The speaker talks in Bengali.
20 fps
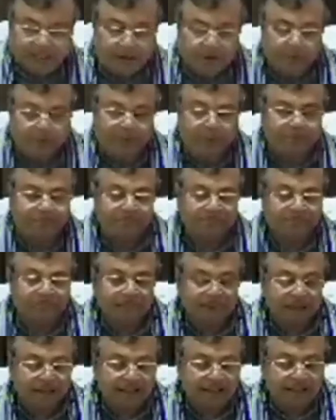হবে
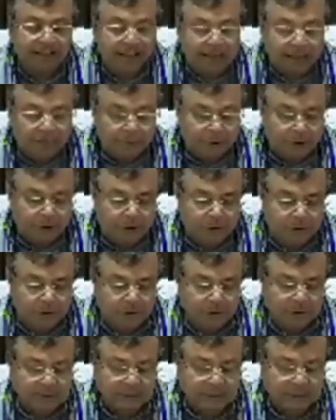এবং
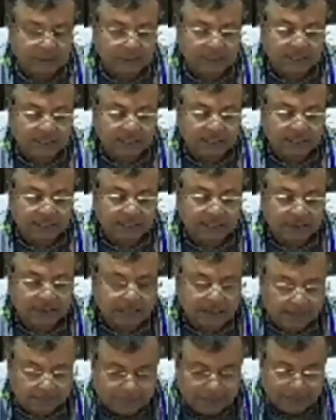
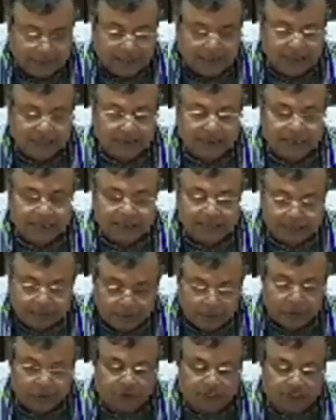আমরা এর
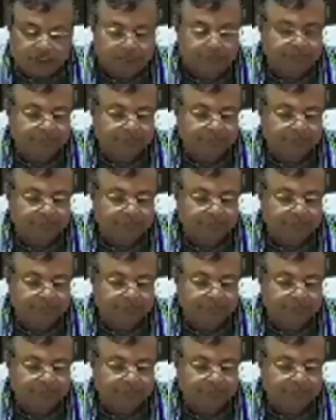মধ্যে